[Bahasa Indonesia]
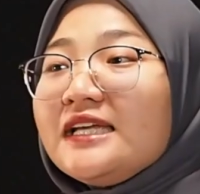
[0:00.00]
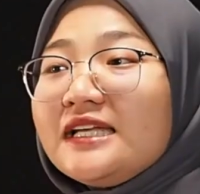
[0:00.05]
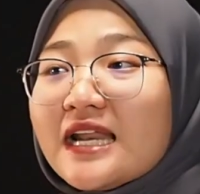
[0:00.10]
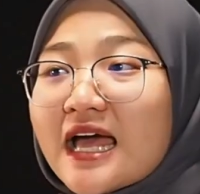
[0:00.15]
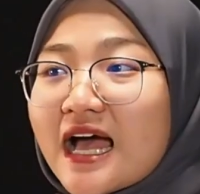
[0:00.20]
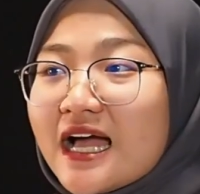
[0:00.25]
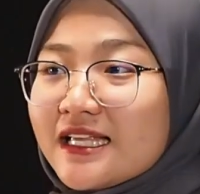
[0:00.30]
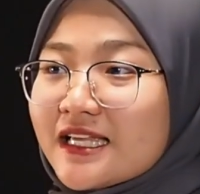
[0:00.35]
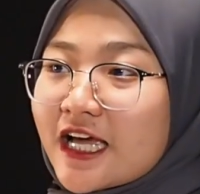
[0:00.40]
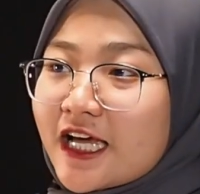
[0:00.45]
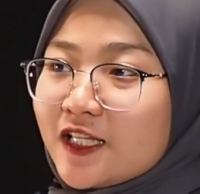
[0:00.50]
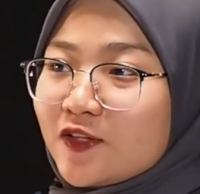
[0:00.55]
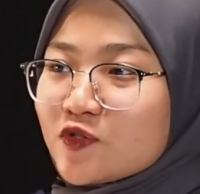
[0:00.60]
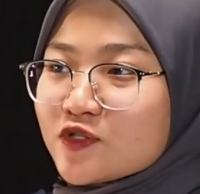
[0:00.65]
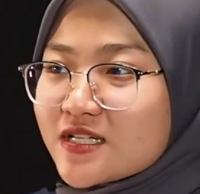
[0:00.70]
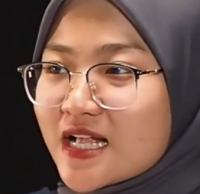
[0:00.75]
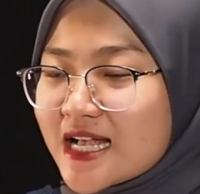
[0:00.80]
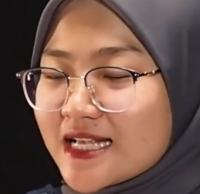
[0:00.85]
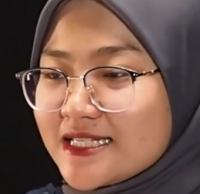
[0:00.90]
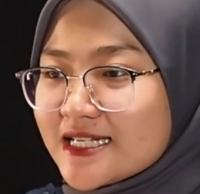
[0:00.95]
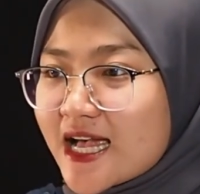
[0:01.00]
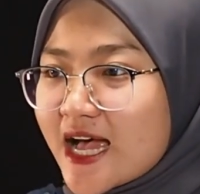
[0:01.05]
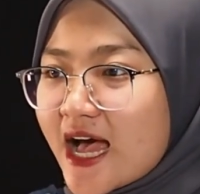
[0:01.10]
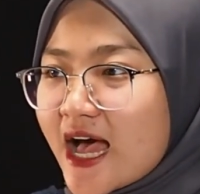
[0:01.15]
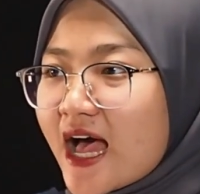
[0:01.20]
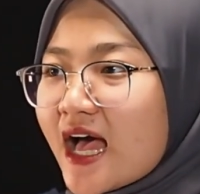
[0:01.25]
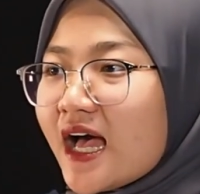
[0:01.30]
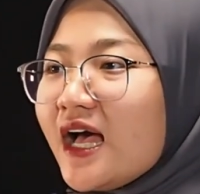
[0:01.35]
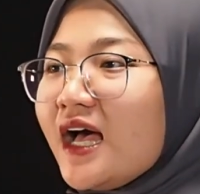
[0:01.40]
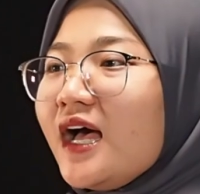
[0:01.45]
Tidak hanya itu
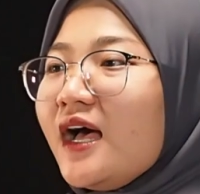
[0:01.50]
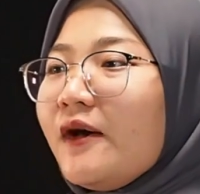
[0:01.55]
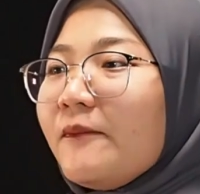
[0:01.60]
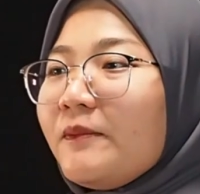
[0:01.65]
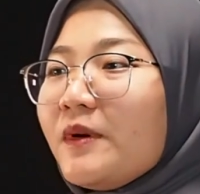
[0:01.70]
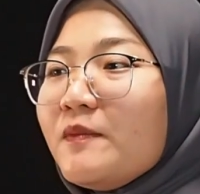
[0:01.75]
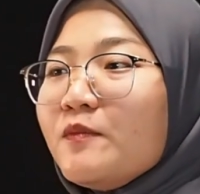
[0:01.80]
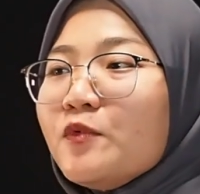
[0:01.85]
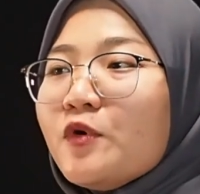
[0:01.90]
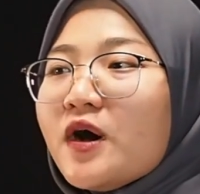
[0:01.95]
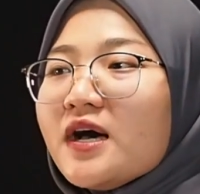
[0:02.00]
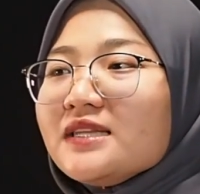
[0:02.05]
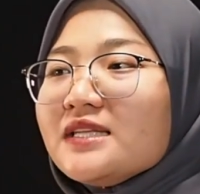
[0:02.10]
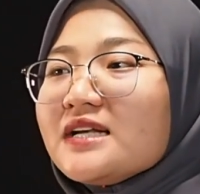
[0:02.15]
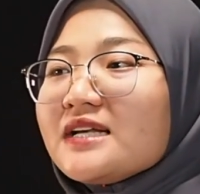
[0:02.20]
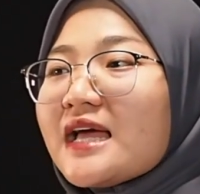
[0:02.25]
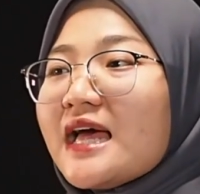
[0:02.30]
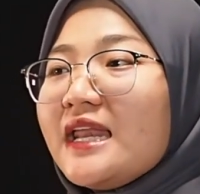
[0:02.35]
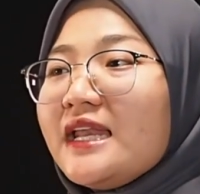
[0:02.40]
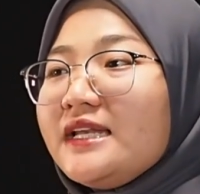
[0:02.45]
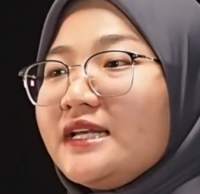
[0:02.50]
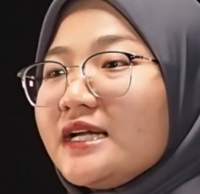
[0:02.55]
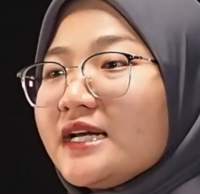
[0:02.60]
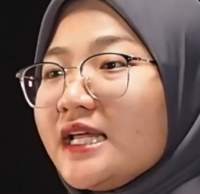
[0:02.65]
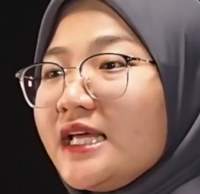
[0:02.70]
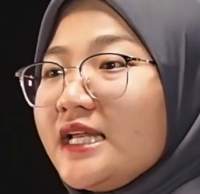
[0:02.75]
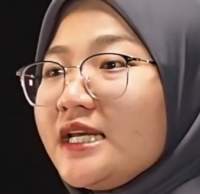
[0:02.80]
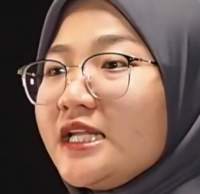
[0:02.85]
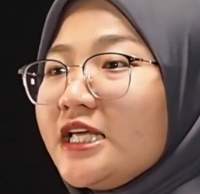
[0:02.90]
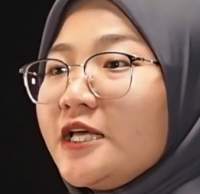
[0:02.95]
saja, pembuatan kalender
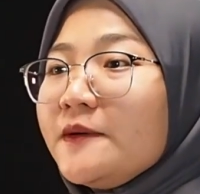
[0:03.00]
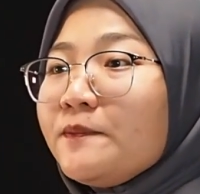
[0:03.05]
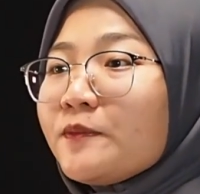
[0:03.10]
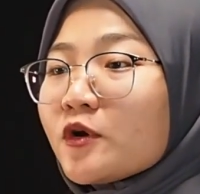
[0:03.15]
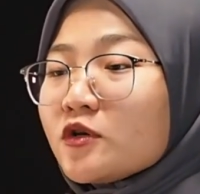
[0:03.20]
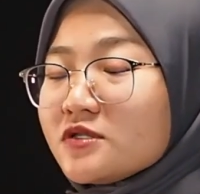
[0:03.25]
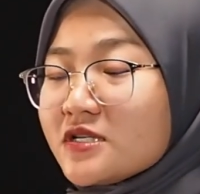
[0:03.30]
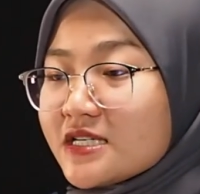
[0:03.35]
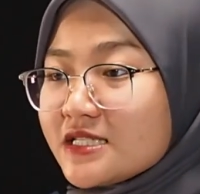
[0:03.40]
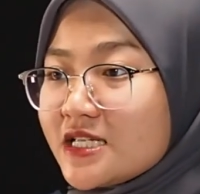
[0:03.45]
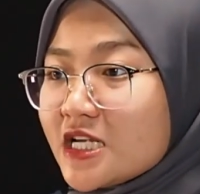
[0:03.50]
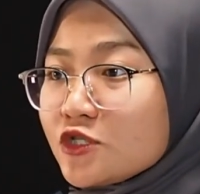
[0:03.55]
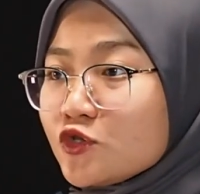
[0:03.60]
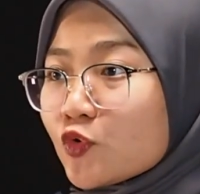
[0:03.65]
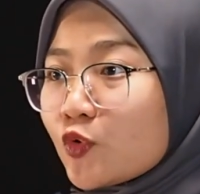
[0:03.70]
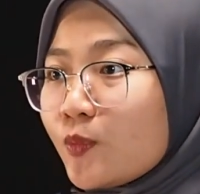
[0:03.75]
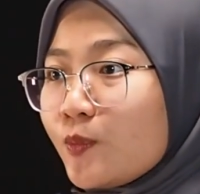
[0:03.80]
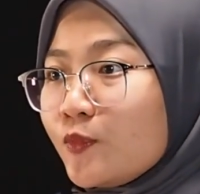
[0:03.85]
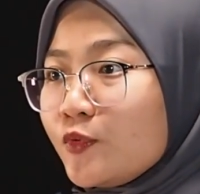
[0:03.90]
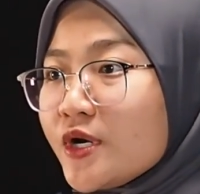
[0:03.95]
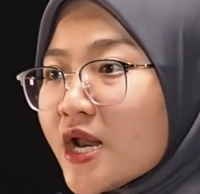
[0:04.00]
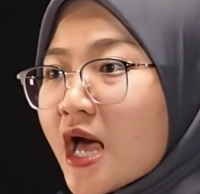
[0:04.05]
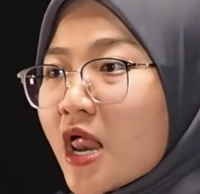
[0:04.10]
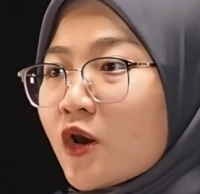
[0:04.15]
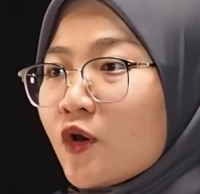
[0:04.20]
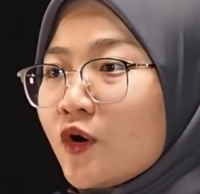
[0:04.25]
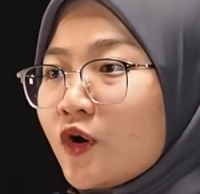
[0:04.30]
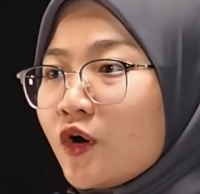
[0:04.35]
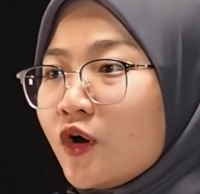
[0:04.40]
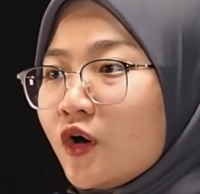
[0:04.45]
ini prosesnya cukup mudah
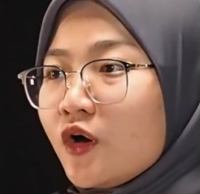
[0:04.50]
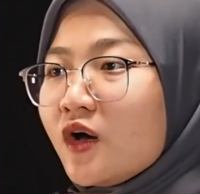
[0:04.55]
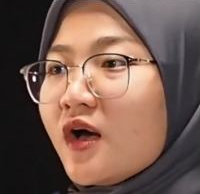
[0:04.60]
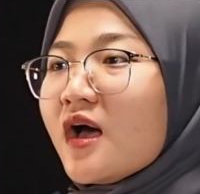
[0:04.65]
loh.